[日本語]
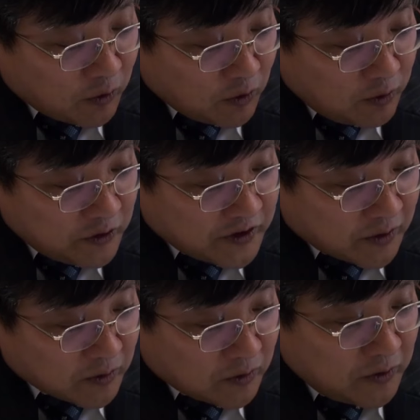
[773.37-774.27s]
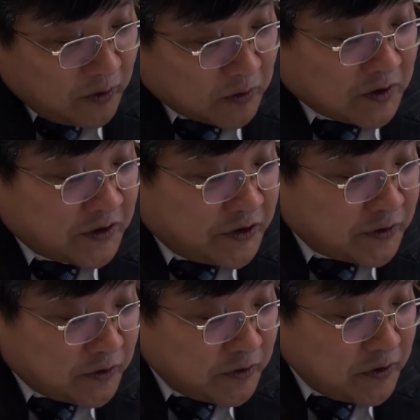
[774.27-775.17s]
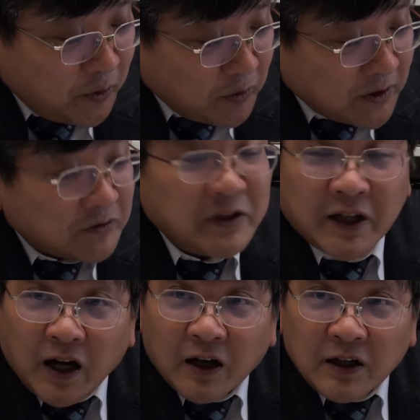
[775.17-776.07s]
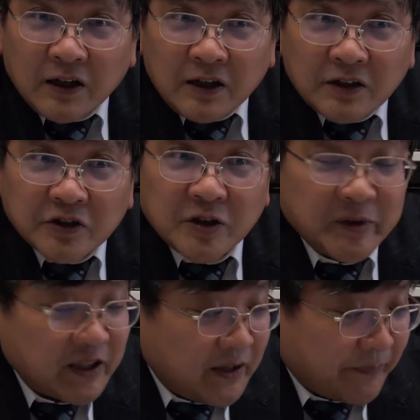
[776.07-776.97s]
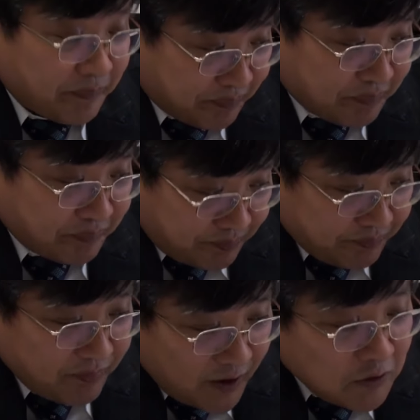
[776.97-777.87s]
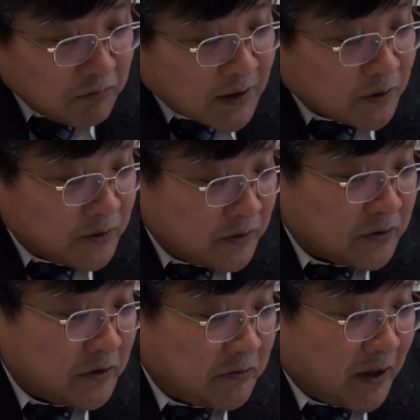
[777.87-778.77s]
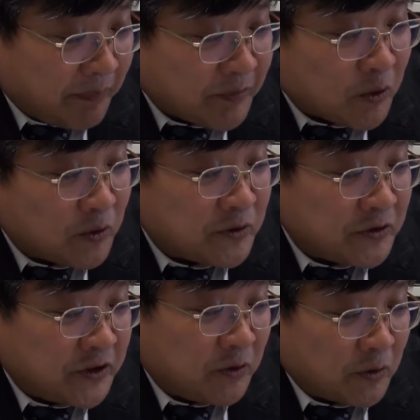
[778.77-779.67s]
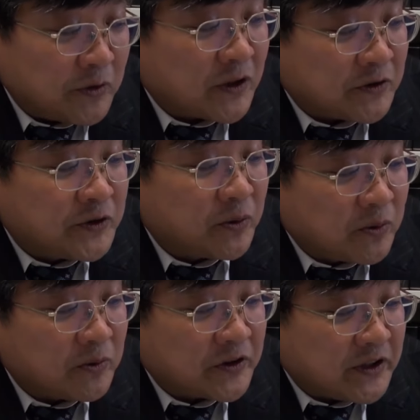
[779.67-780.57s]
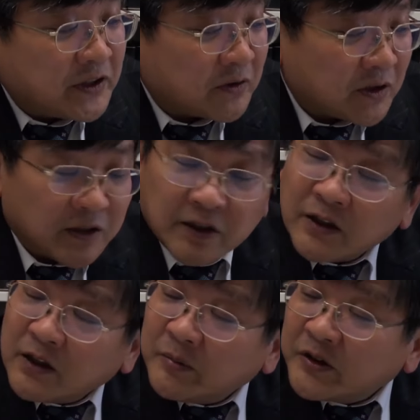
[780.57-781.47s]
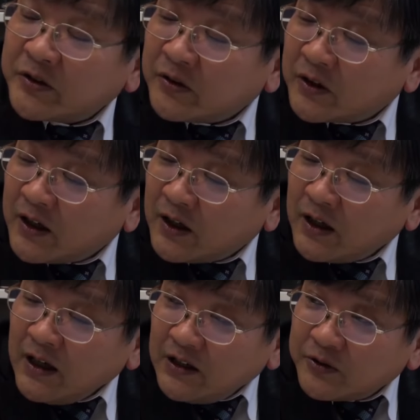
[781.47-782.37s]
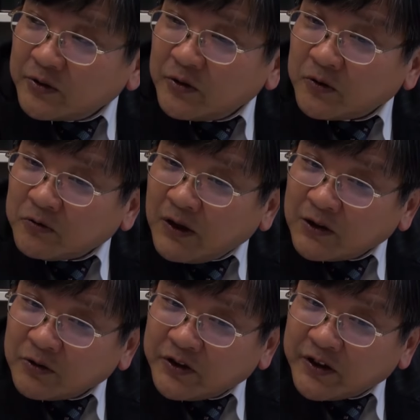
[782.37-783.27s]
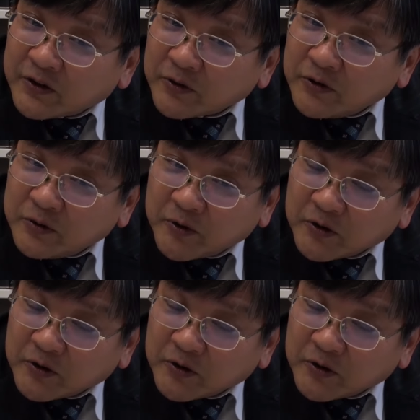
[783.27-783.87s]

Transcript: 滅ぼしたことによって重要な国が、それまで和という国は高孫子におそらく調校していたと考えられますのでその和の使者というも